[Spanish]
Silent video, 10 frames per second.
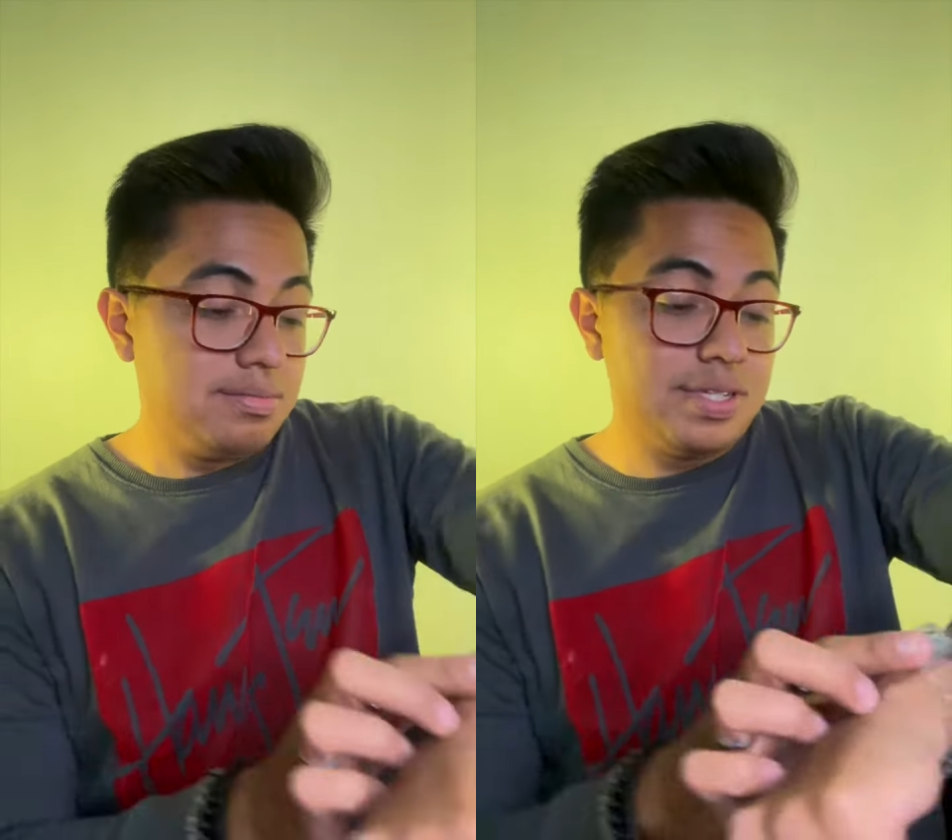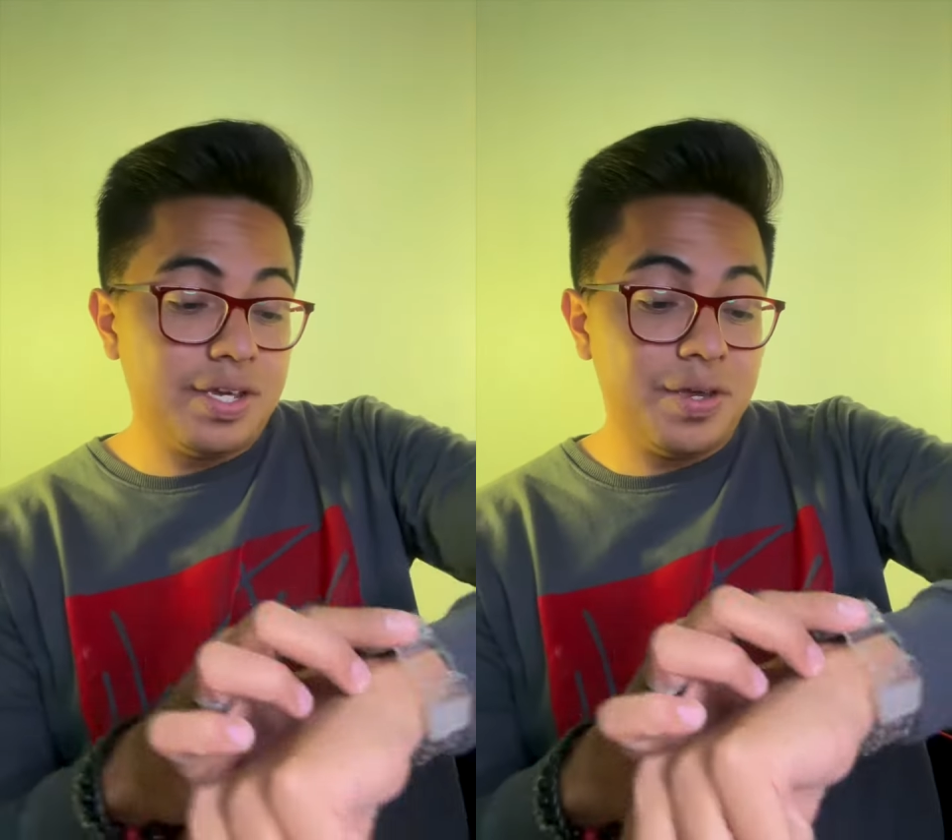
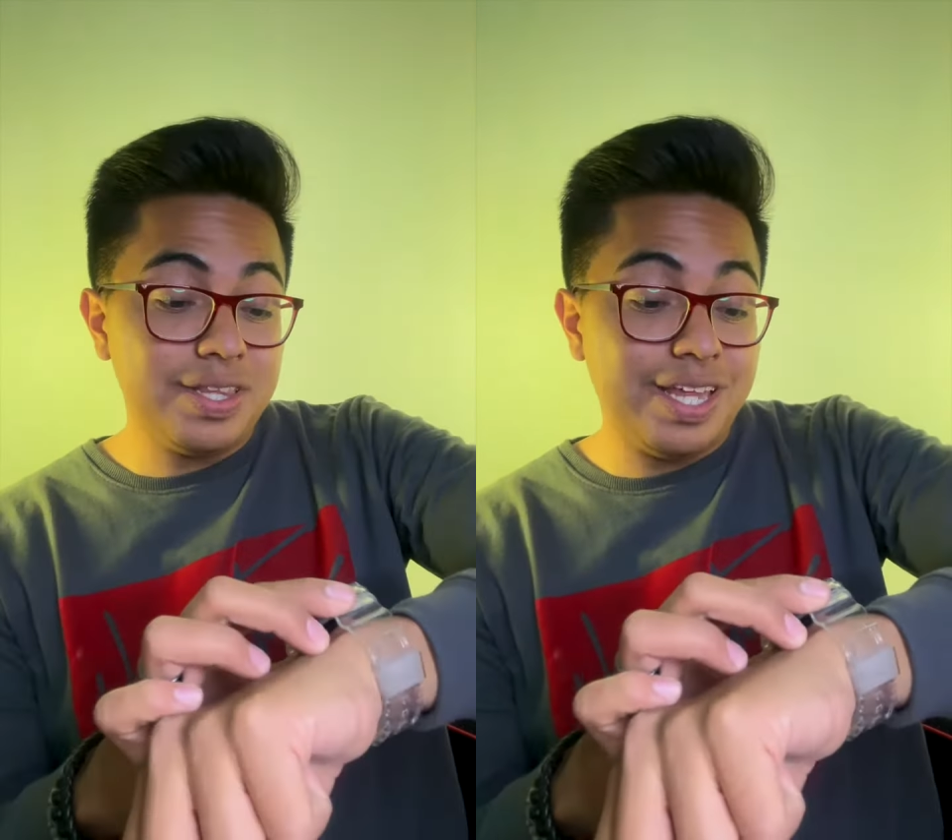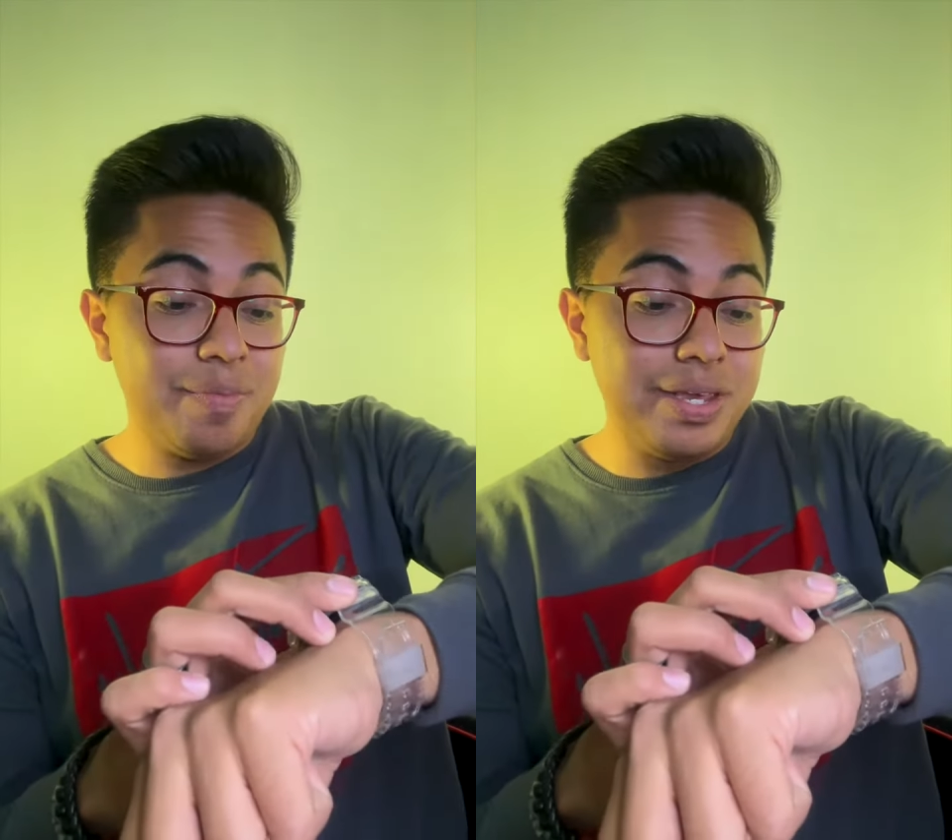Si qué
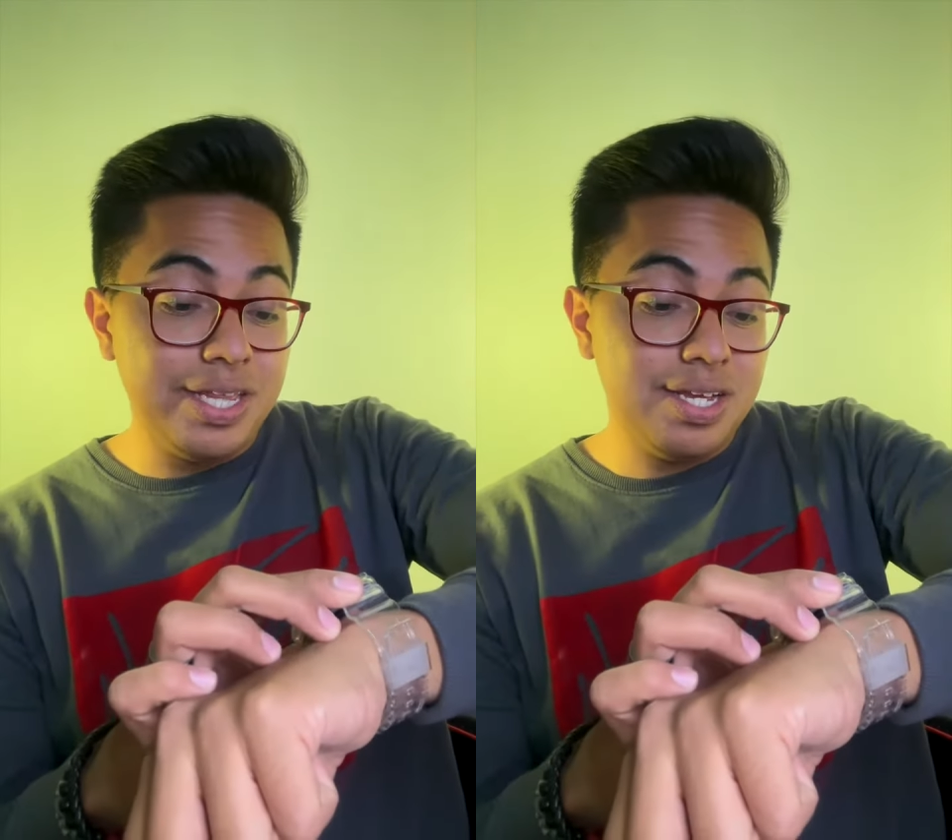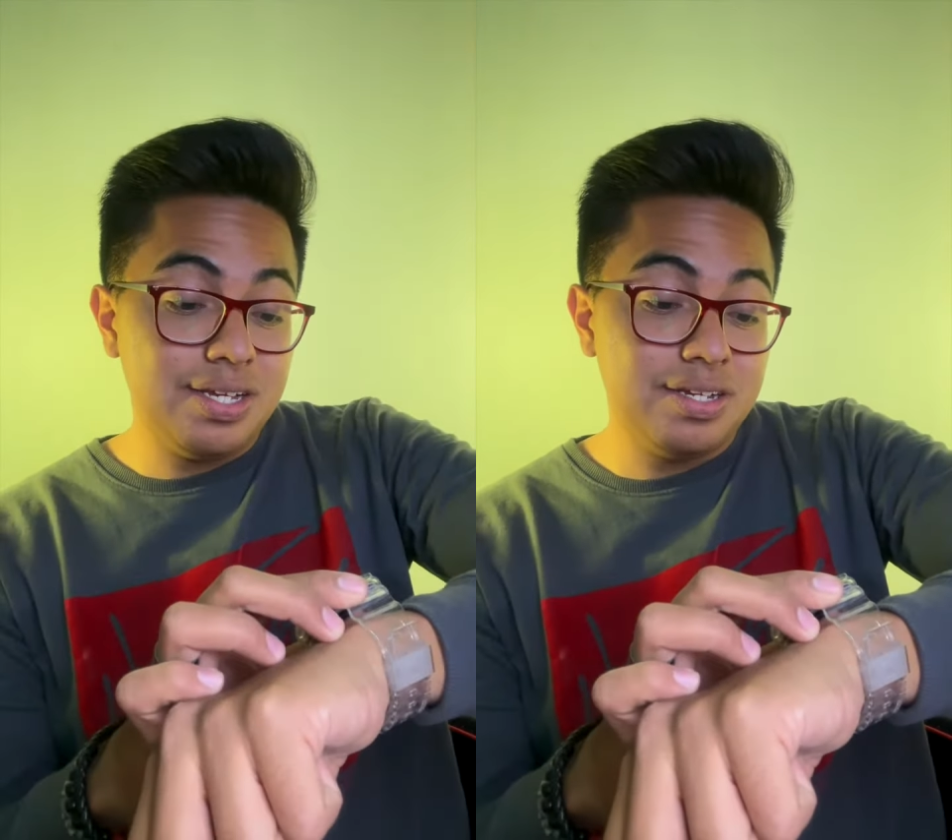terminar.